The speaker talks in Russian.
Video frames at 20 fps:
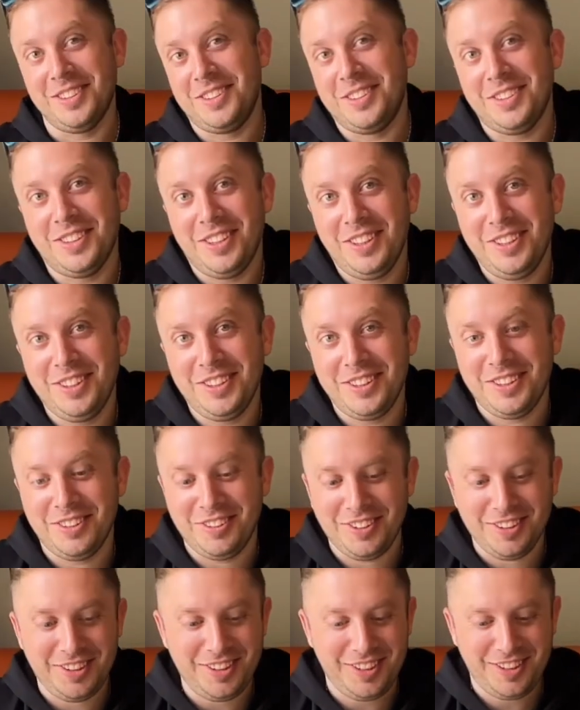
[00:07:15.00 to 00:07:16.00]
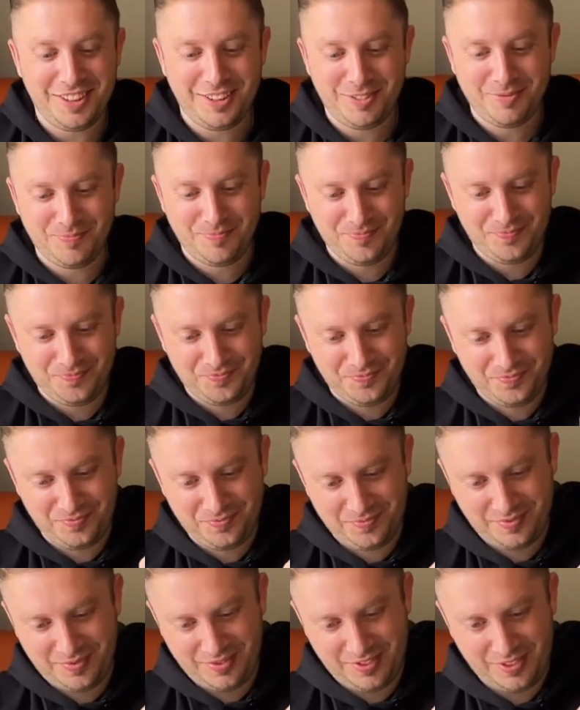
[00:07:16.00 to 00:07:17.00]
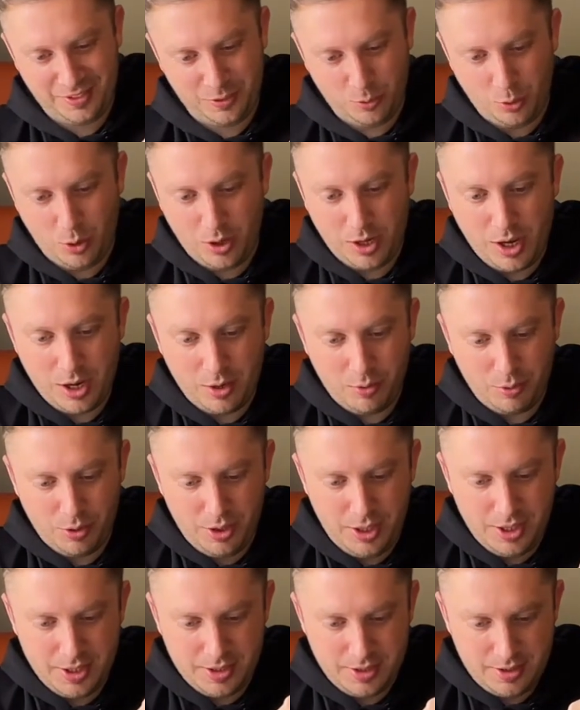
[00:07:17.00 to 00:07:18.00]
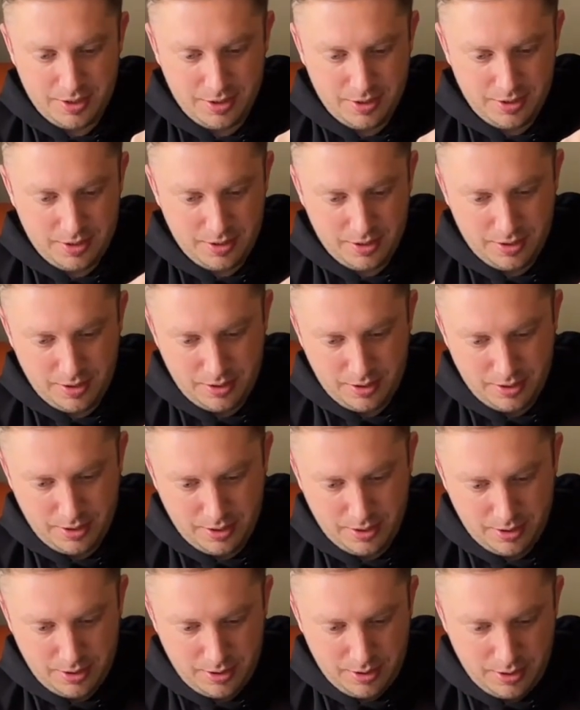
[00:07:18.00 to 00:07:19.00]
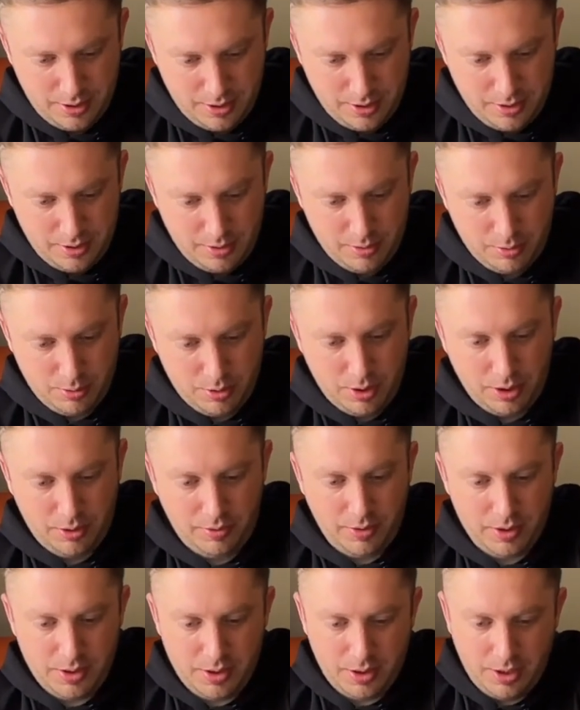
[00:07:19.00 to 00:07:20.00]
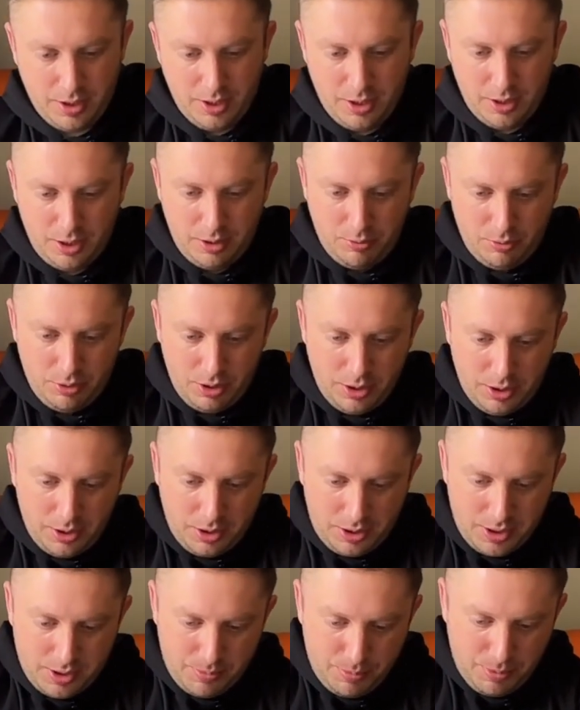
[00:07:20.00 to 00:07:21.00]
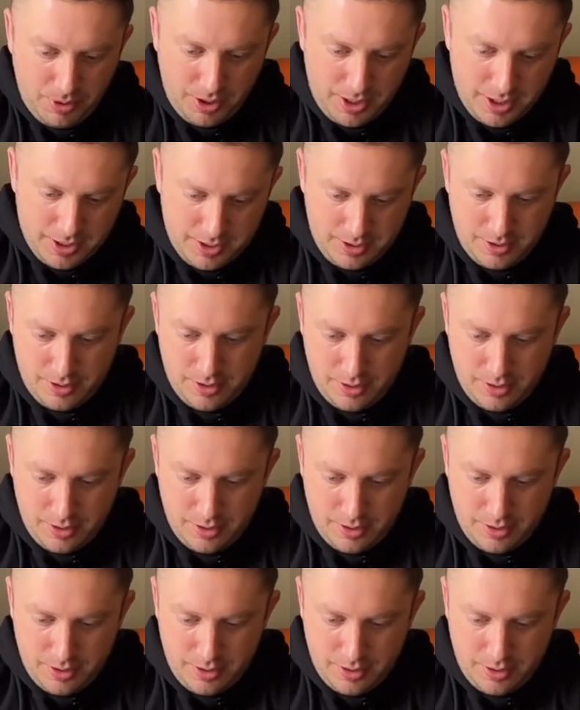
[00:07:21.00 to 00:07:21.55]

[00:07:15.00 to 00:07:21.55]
Ладно, давай так. Ну а как его есть? Ну, соответственно, это его надо разбирать.